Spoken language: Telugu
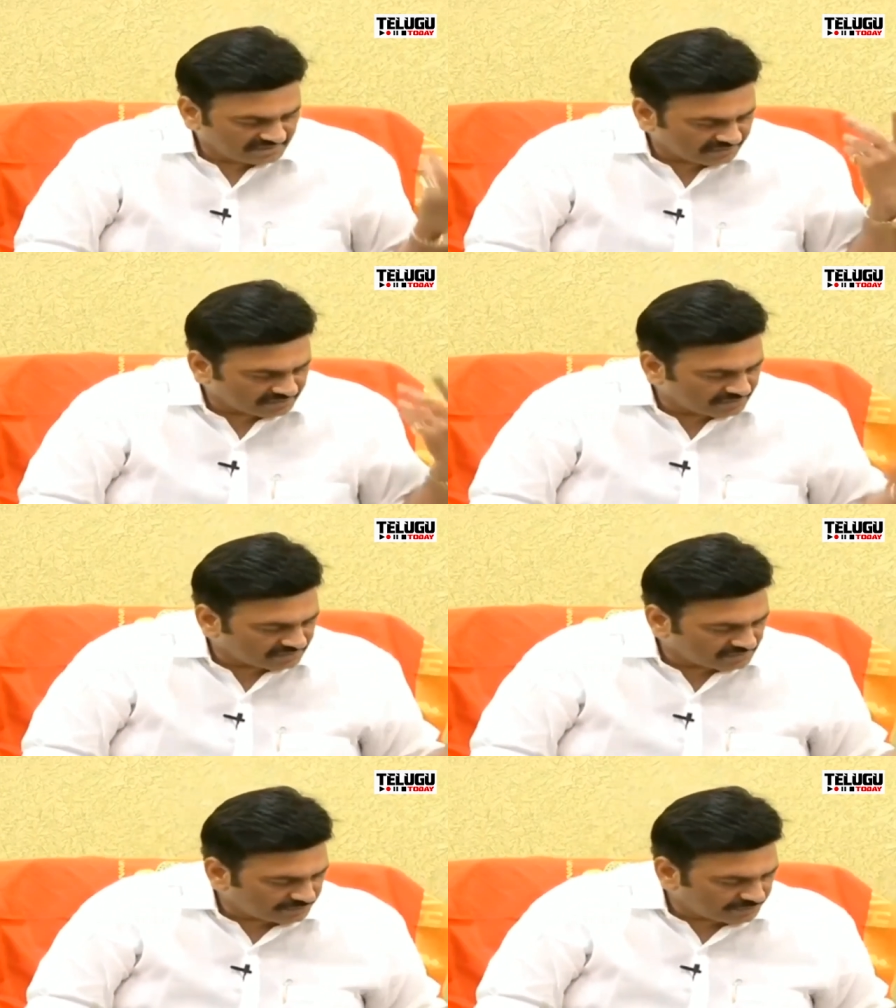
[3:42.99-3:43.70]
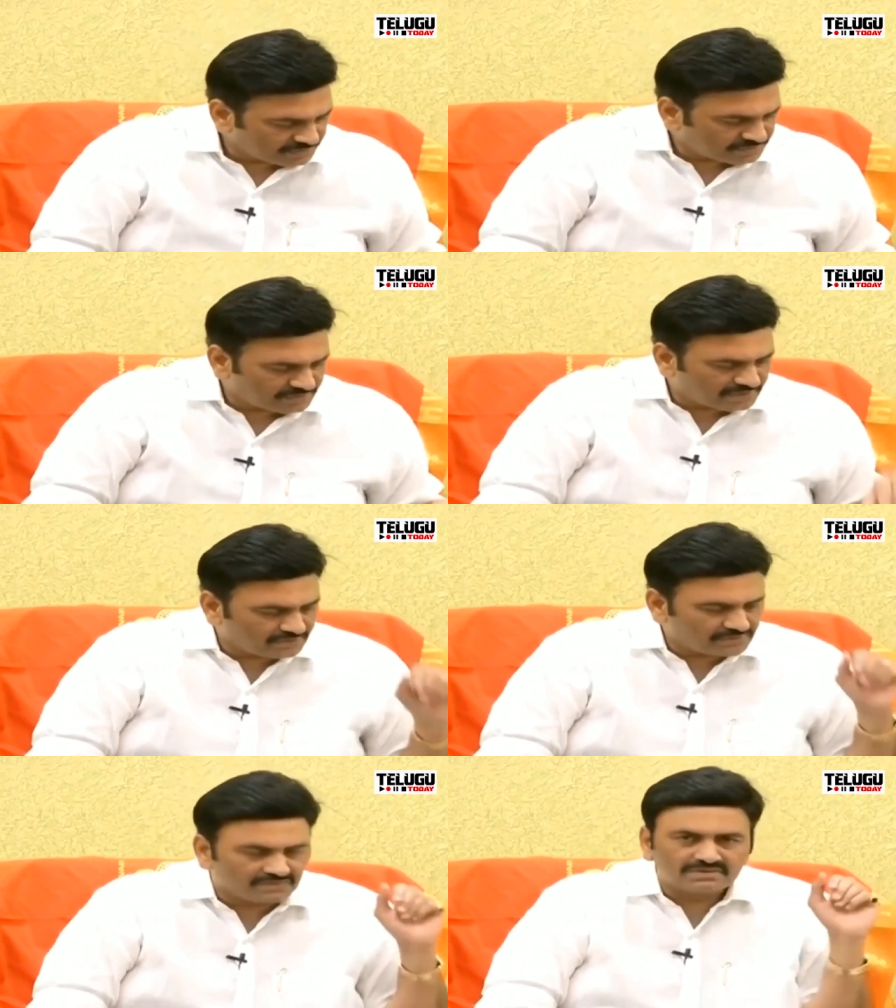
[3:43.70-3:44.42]
ఎవరితో
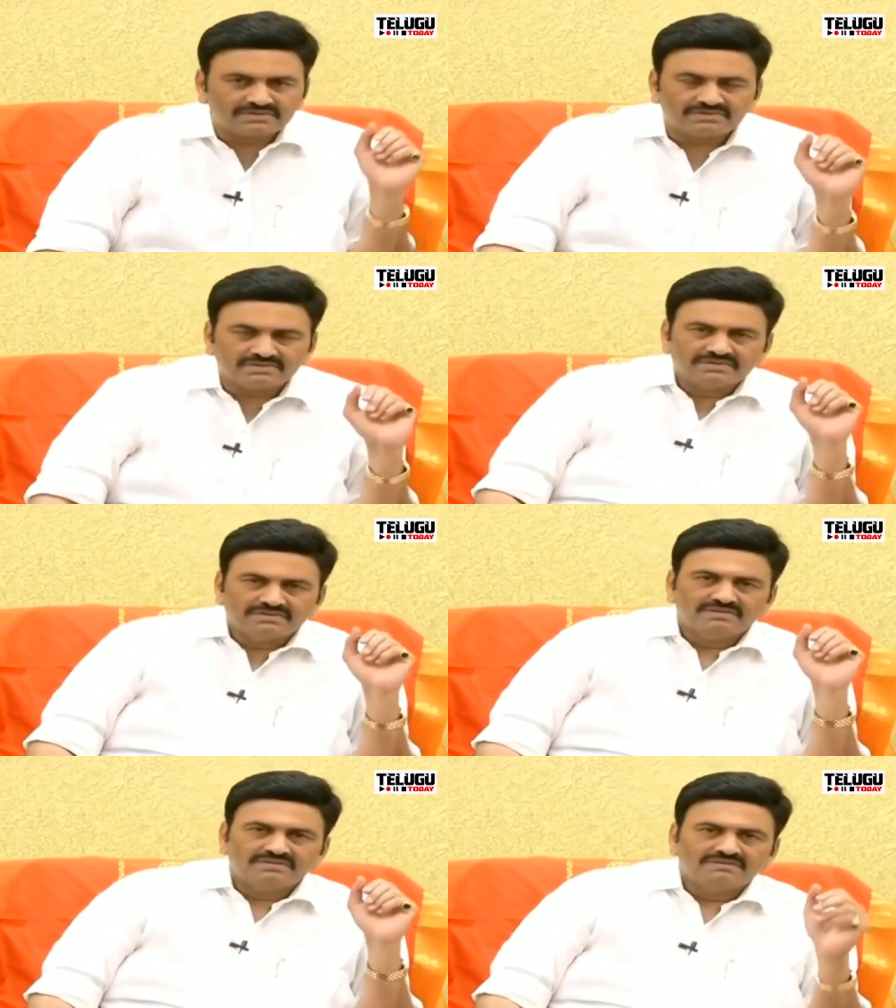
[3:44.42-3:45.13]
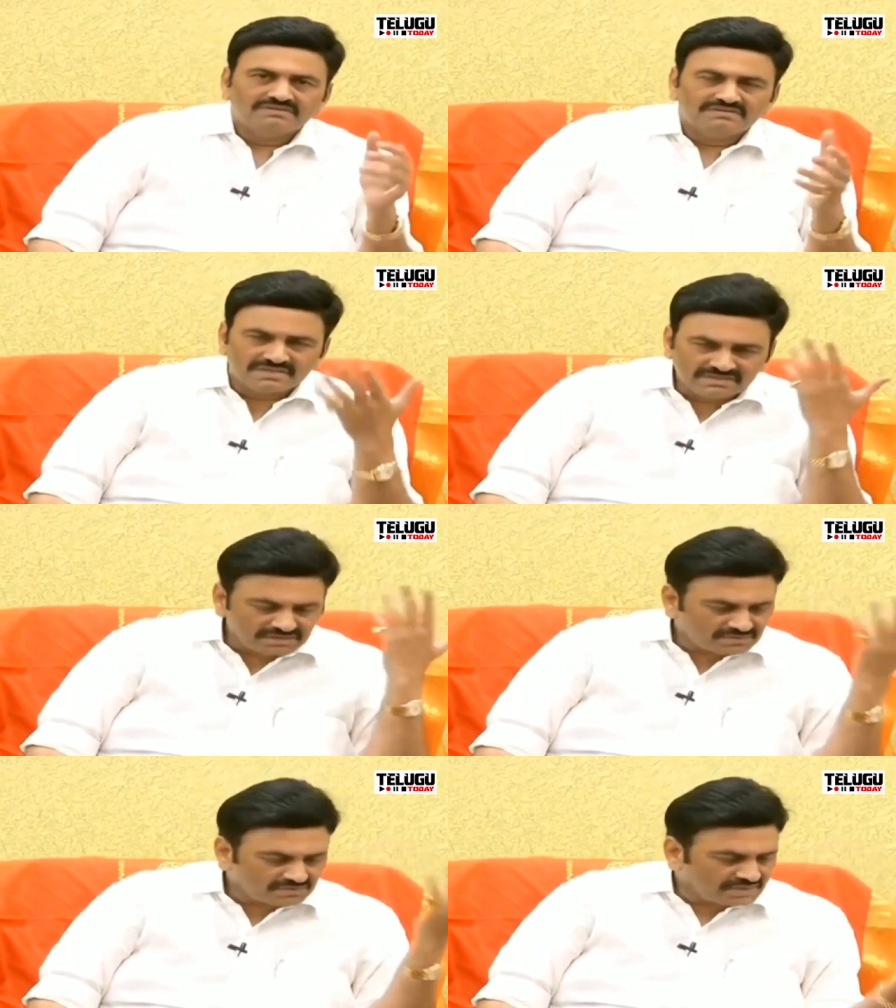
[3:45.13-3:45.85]
చెప్పించుకునేలా ఉండకూడదు ఏం
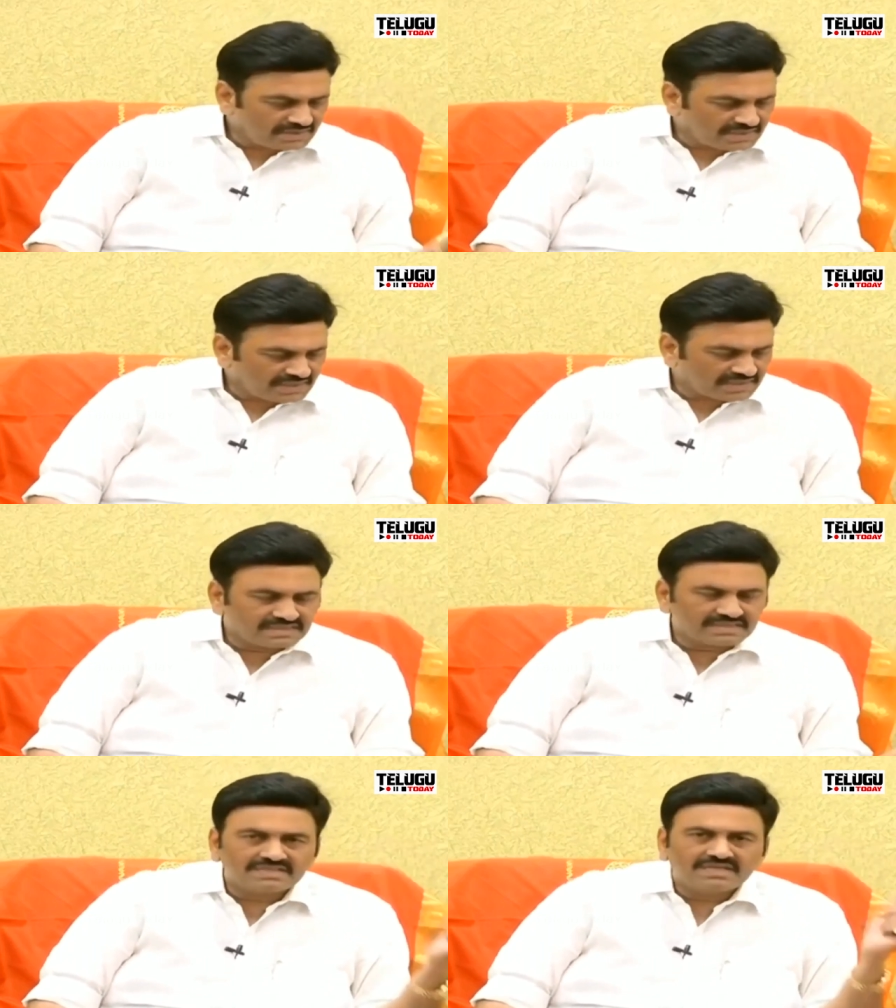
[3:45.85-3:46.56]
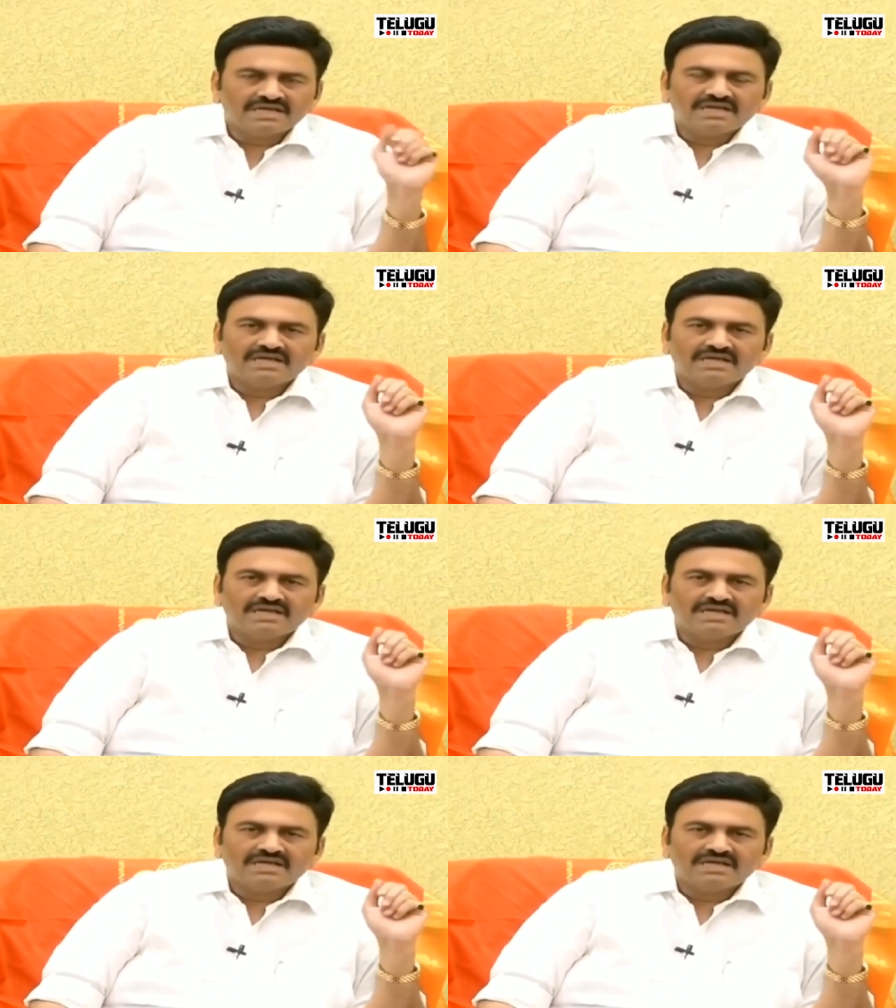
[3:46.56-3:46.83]
చేసుకుంటారు ఈ ఆస్తి అంతా